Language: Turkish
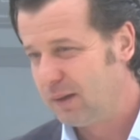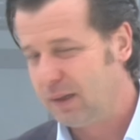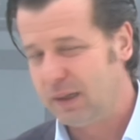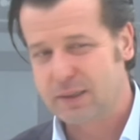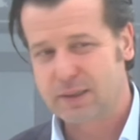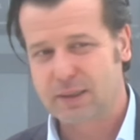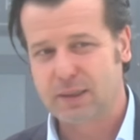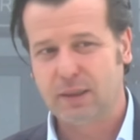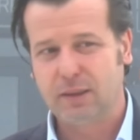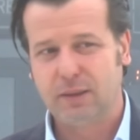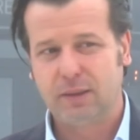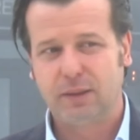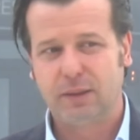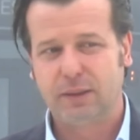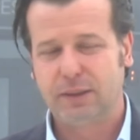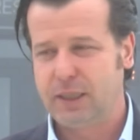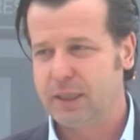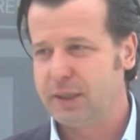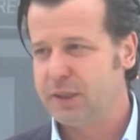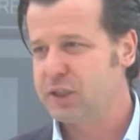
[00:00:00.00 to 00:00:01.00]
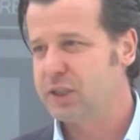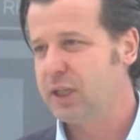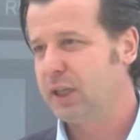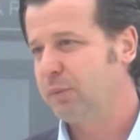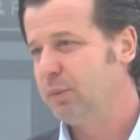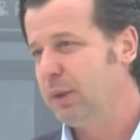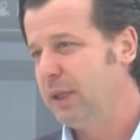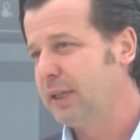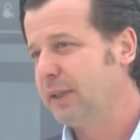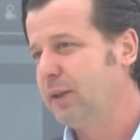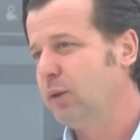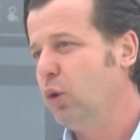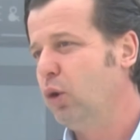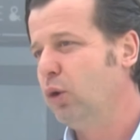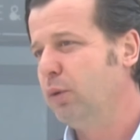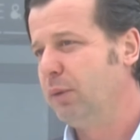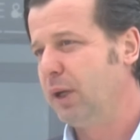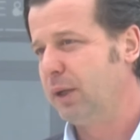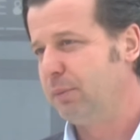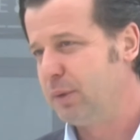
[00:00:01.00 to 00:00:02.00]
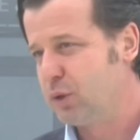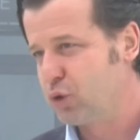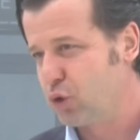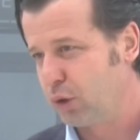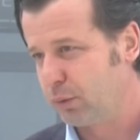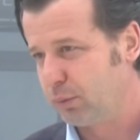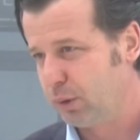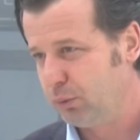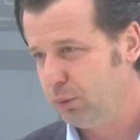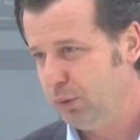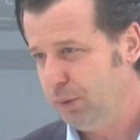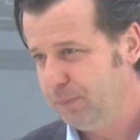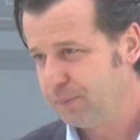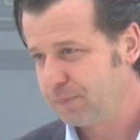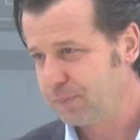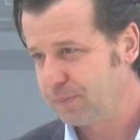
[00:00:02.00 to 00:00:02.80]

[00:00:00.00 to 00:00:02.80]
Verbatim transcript: Aslında e, diğer işletmelerde olmayan bir çorba bu.